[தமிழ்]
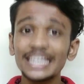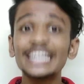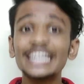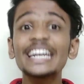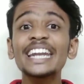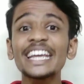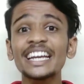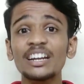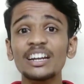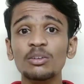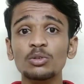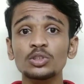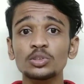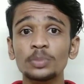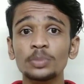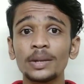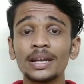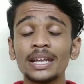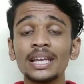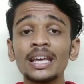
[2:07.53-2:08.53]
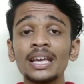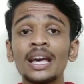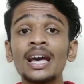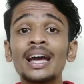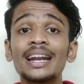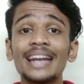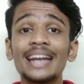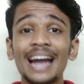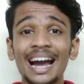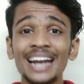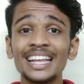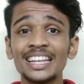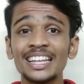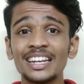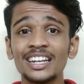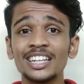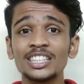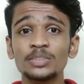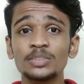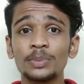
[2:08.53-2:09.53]
இன்னைக்கு அனௌன்ஸ் பண்ணி நாளைக்கு
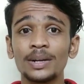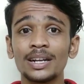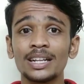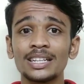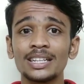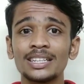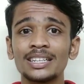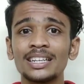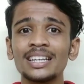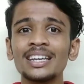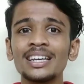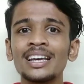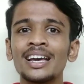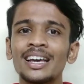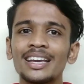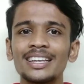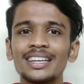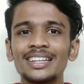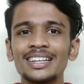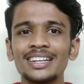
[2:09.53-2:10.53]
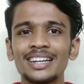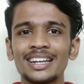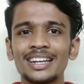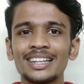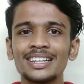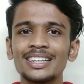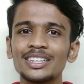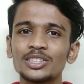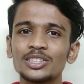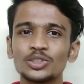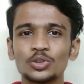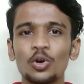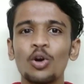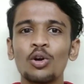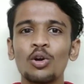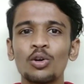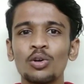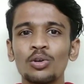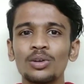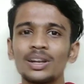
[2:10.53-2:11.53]
ரிலீஸ் பண்றதுக்கு இதுங்கிறது
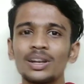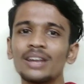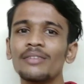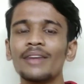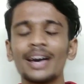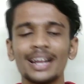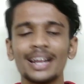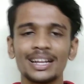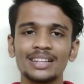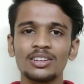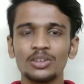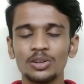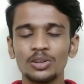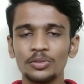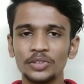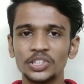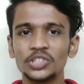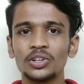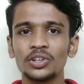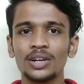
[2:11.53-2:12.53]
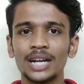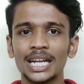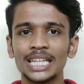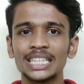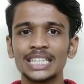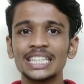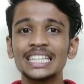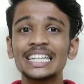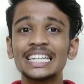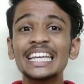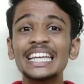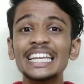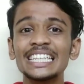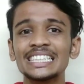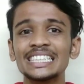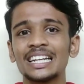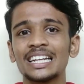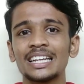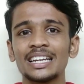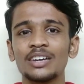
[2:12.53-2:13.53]
சாங்கோ இல்ல வேற ஏதாவது விஷயம் கிடையாது
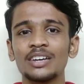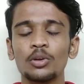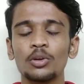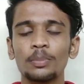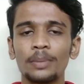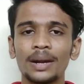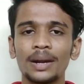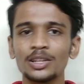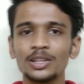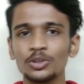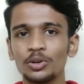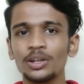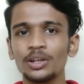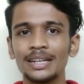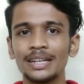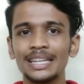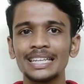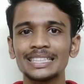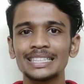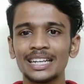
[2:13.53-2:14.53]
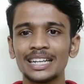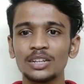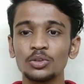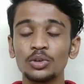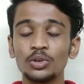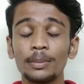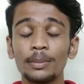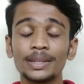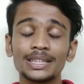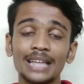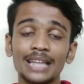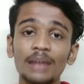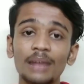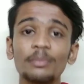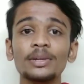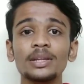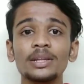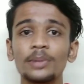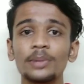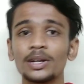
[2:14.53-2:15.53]
டீசருங்க ஒரு படத்தோட டீசர் அதுவும் நம்ம
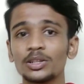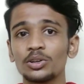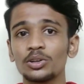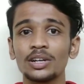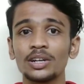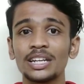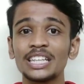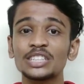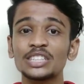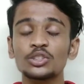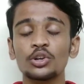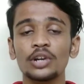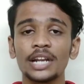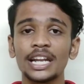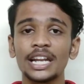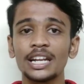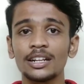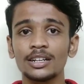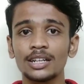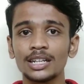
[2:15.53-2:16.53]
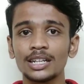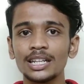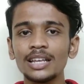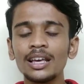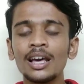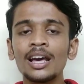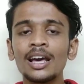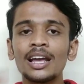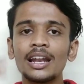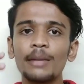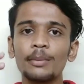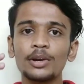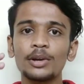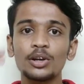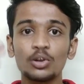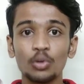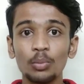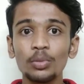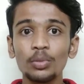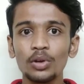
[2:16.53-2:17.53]
தளபதி படத்தோட டீசரோட ட்ரெய்லருங்கிறது
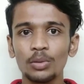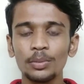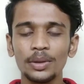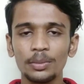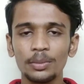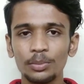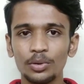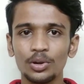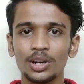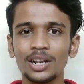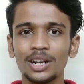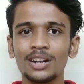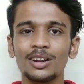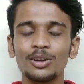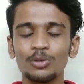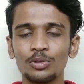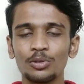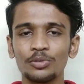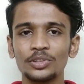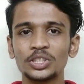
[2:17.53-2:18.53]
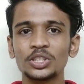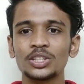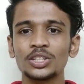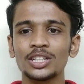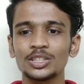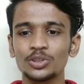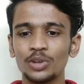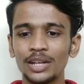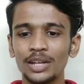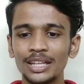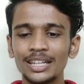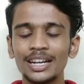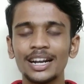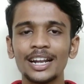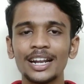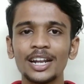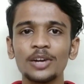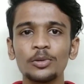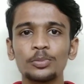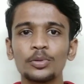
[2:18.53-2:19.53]
நமக்கு ரொம்ப ரொம்ப இம்பார்ட்டன்டான ஒரு விஷயம் தான் சொல்லணும்
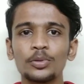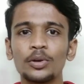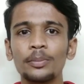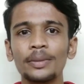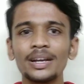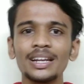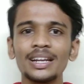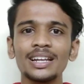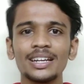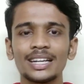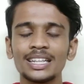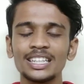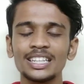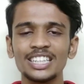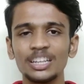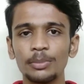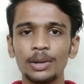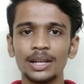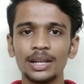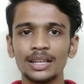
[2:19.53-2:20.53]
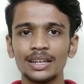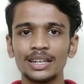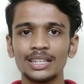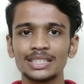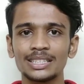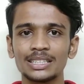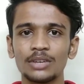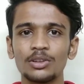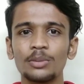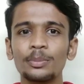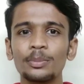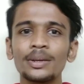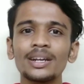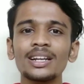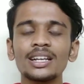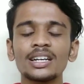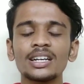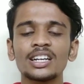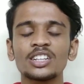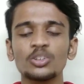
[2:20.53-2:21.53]
எதனால இப்போ பிகிலுங்கிறது தீபாவளிக்கு ரிலீஸ் ஆகுது
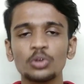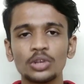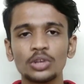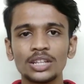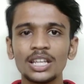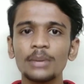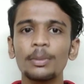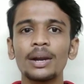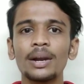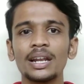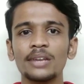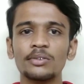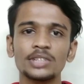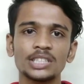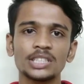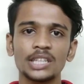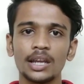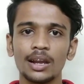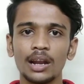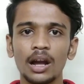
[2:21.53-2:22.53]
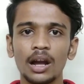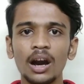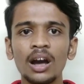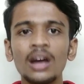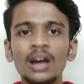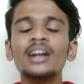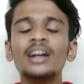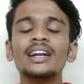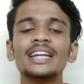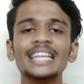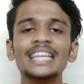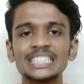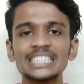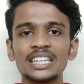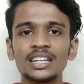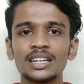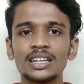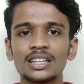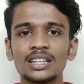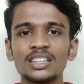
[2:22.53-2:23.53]
பிகிலுங்கிறது ஒரு தீபாவளின்னு வச்சுட்டீங்கன்னா
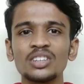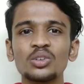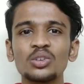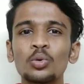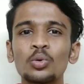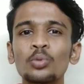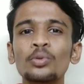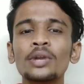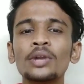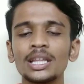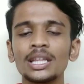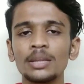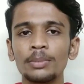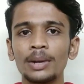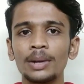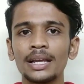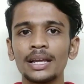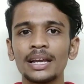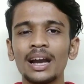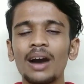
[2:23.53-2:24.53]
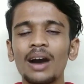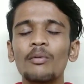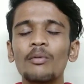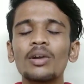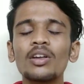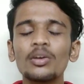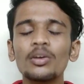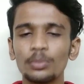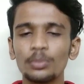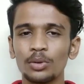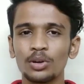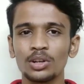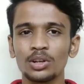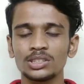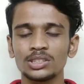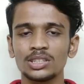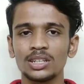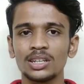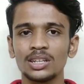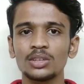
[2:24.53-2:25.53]
டீசருங்கிறது குட்டி தீபாவளிங்க அவ்வளோ
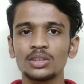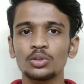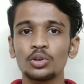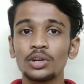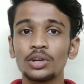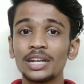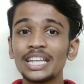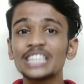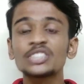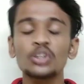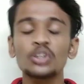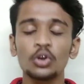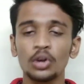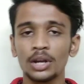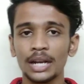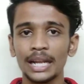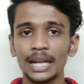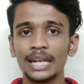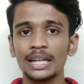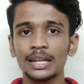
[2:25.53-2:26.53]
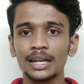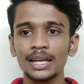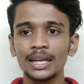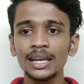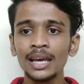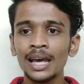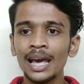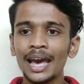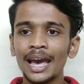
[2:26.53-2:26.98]
இம்பார்ட்டன்ஸ் இருக்கு அந்த ஒரு டீசரோ ட்ரெய்லருக்கு